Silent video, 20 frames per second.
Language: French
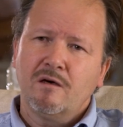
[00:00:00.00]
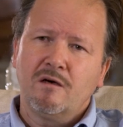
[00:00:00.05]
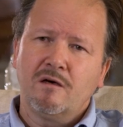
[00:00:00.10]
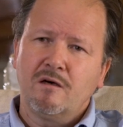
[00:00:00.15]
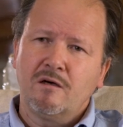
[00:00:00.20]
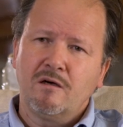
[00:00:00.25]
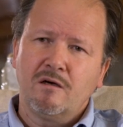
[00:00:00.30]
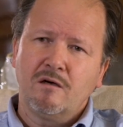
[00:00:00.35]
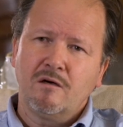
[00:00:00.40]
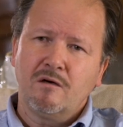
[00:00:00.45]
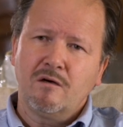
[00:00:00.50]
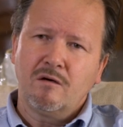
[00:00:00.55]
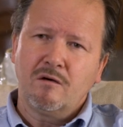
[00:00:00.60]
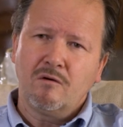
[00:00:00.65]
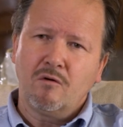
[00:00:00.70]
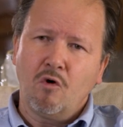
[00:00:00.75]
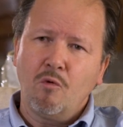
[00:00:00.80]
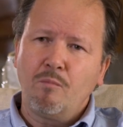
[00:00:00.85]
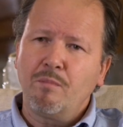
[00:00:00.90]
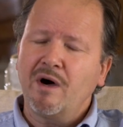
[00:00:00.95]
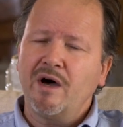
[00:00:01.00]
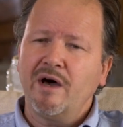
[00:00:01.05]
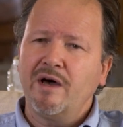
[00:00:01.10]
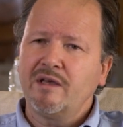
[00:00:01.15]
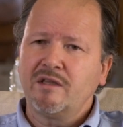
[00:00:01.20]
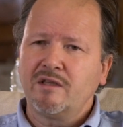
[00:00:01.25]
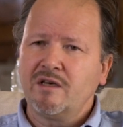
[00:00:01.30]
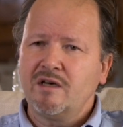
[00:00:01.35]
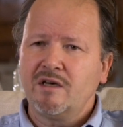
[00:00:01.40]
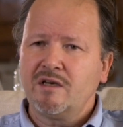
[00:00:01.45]
euh,
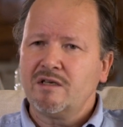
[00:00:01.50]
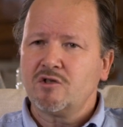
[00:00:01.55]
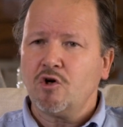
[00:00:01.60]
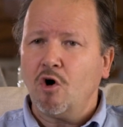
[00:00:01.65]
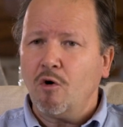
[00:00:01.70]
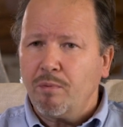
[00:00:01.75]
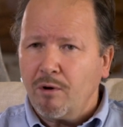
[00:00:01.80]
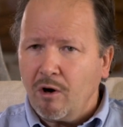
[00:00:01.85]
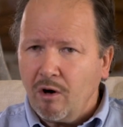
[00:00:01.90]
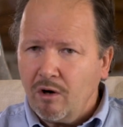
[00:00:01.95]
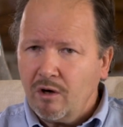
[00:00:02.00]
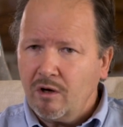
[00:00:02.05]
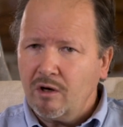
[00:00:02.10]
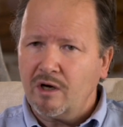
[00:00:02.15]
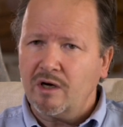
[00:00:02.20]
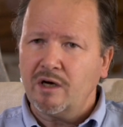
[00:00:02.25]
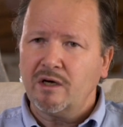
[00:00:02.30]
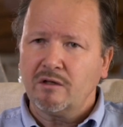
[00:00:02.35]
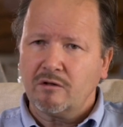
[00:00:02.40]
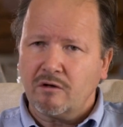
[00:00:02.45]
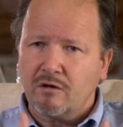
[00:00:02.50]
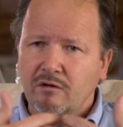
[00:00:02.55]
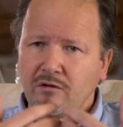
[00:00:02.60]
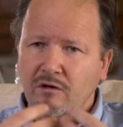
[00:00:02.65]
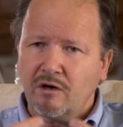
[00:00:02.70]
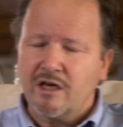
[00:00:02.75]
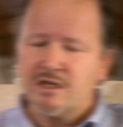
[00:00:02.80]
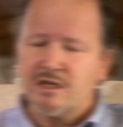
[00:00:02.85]
auprès des empereurs, hein, dans,